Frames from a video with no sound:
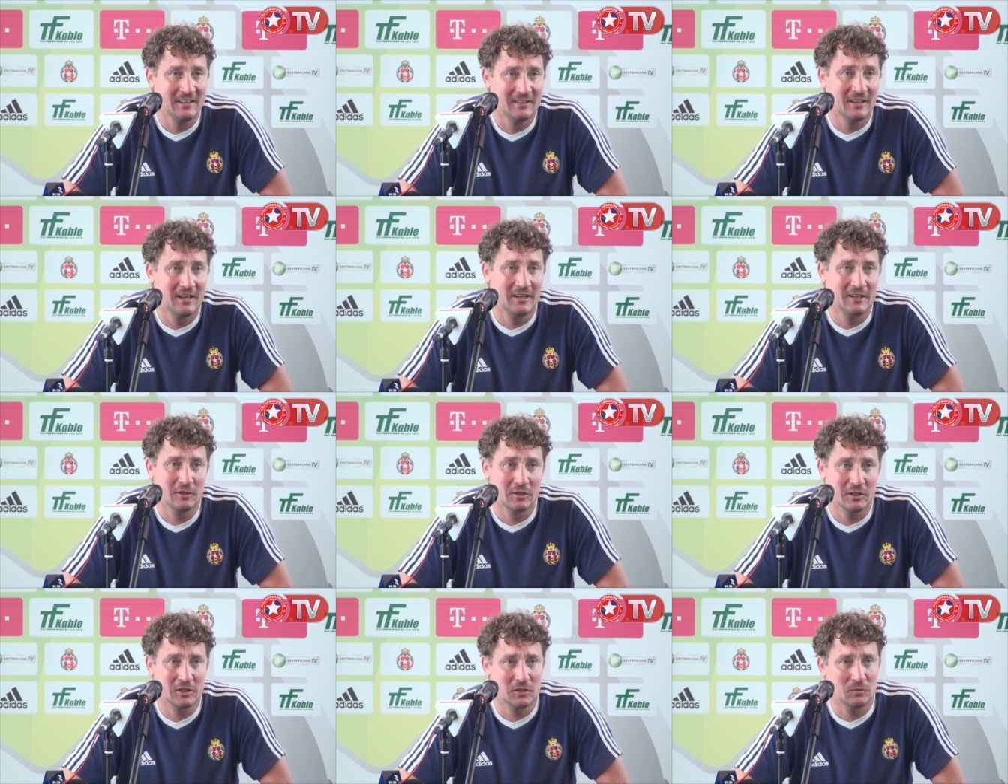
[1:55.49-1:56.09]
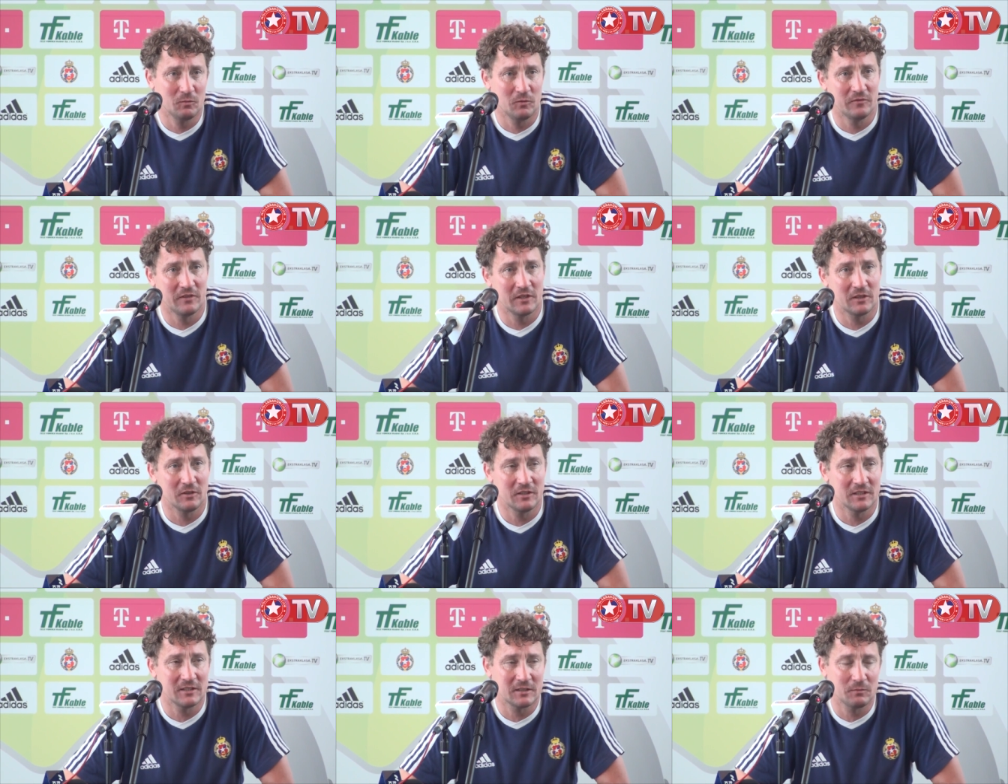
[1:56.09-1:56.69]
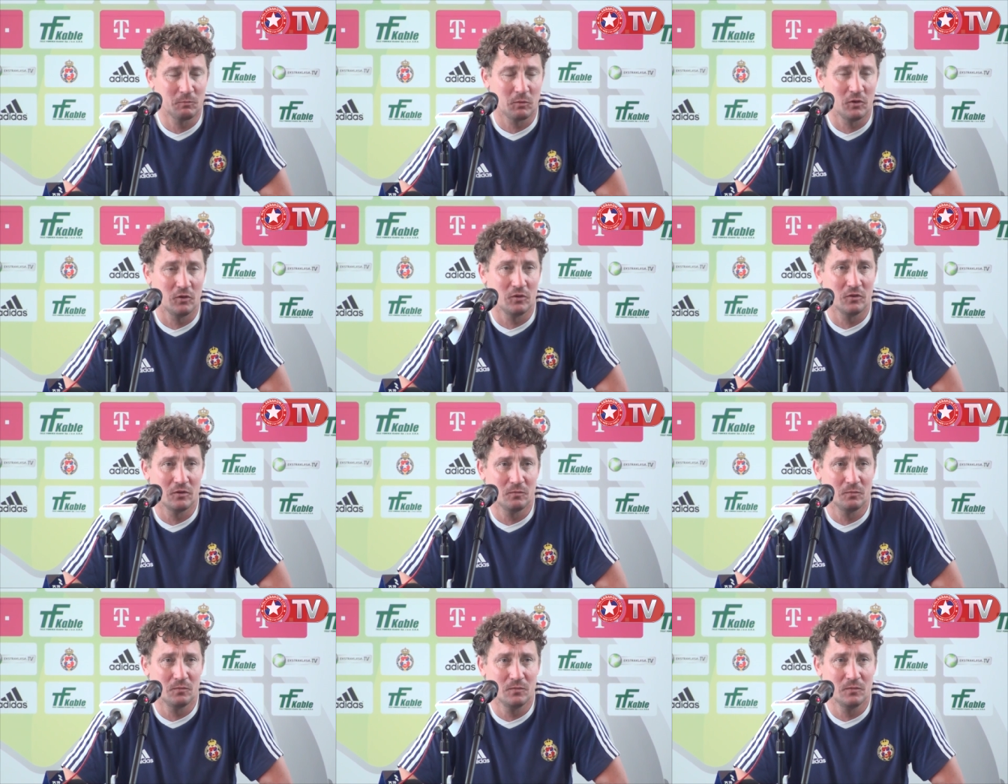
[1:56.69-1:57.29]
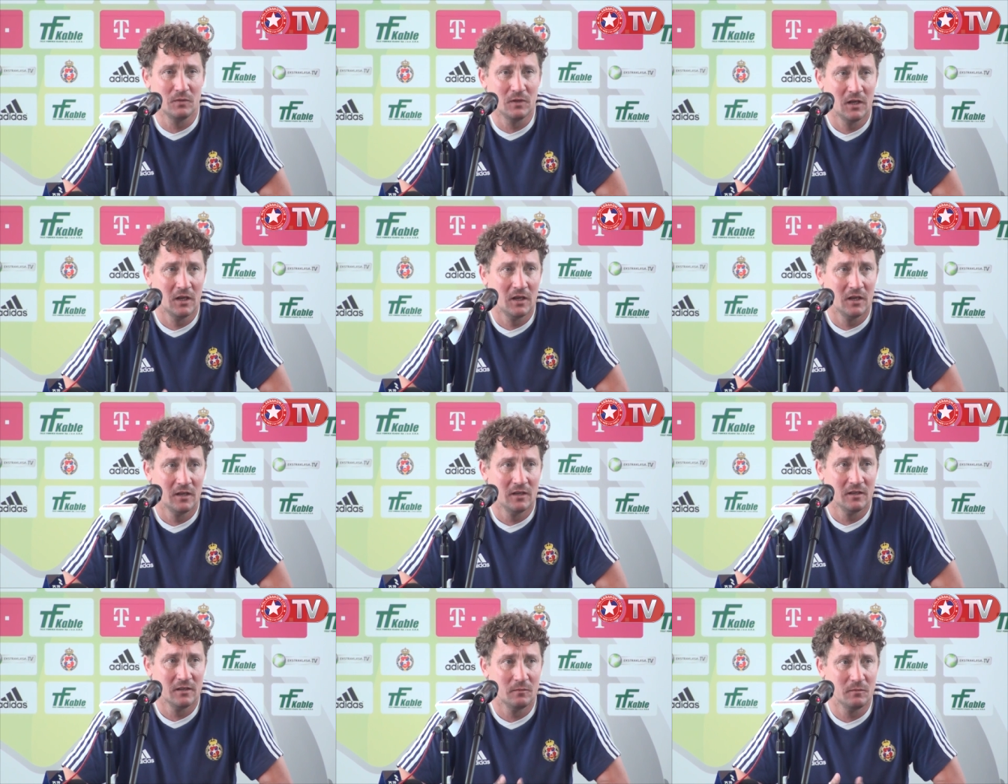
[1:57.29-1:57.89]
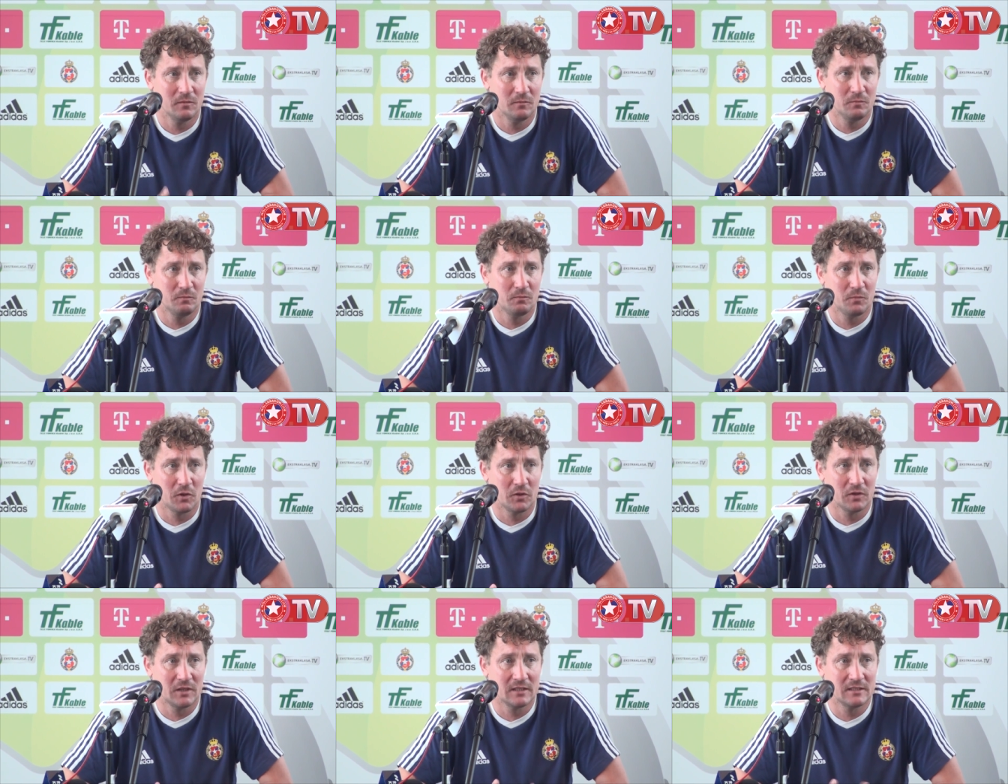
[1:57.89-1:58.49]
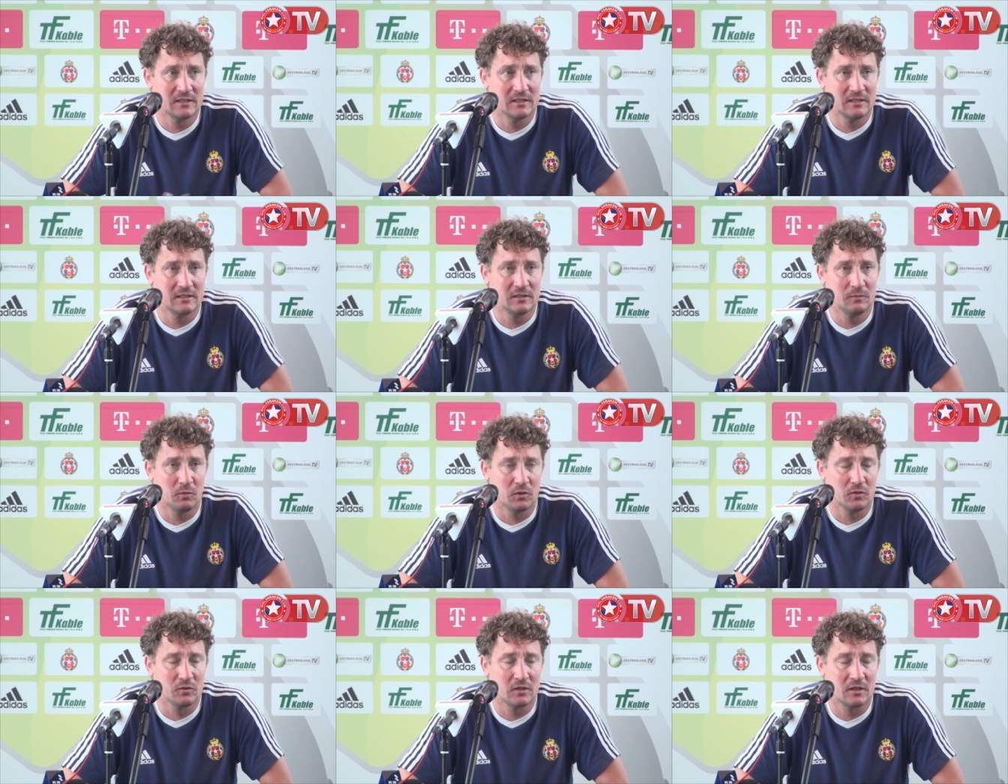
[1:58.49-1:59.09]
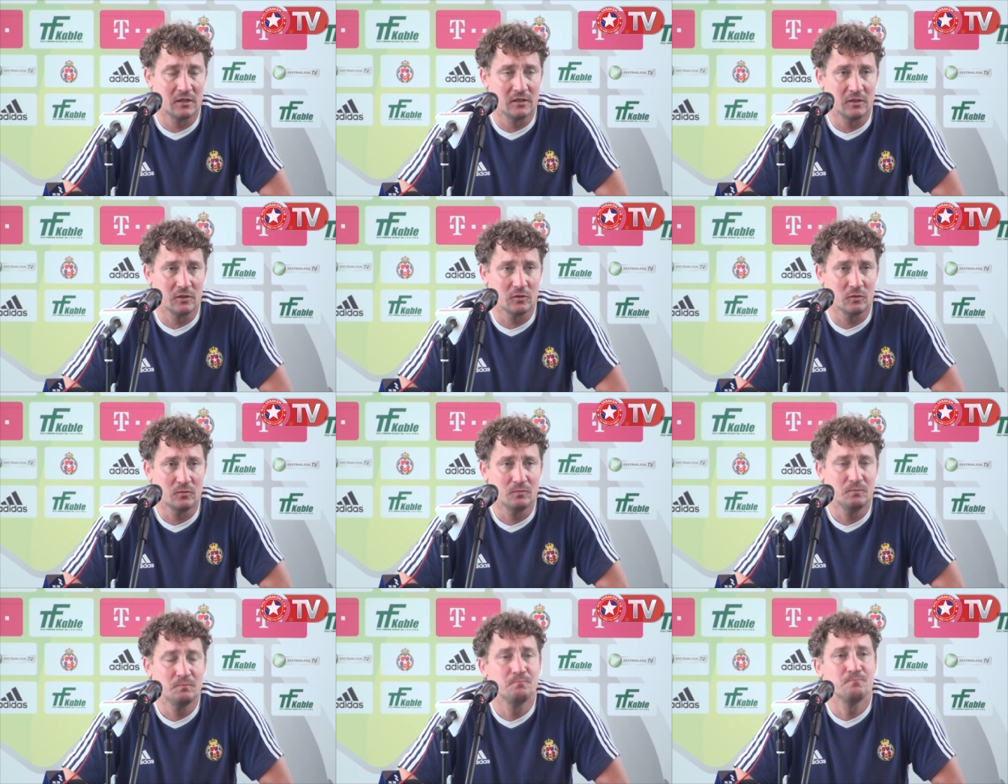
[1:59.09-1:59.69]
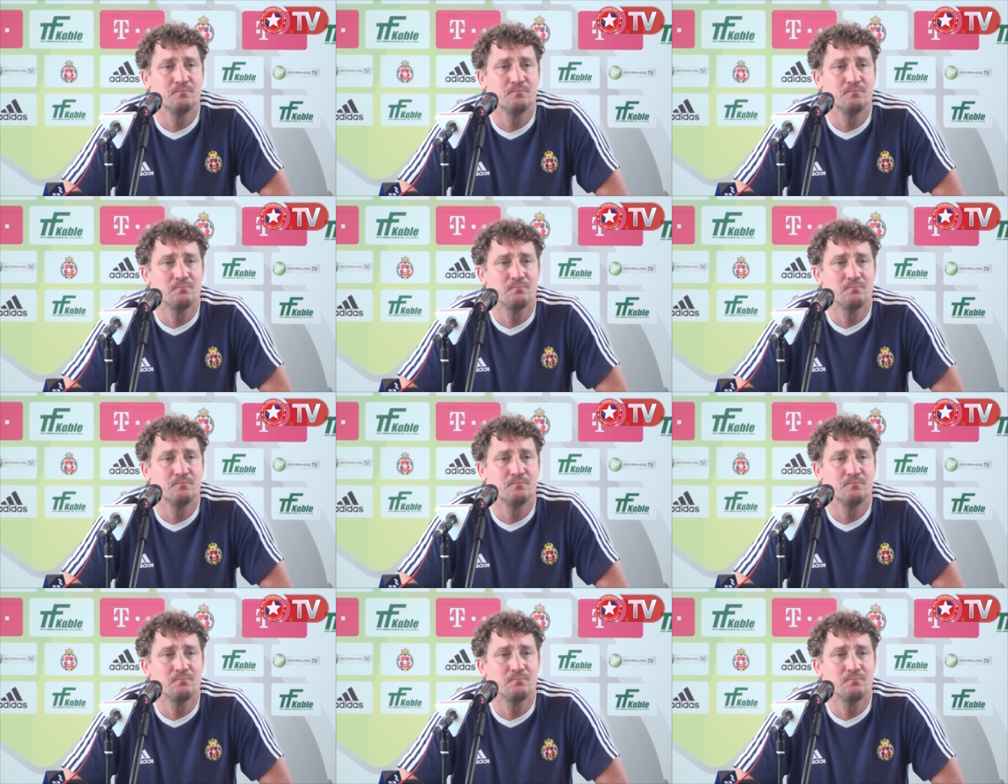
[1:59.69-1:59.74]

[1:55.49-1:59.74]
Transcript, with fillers: No ale też jeszcze mówię, to jest po, po decyzji, po treningu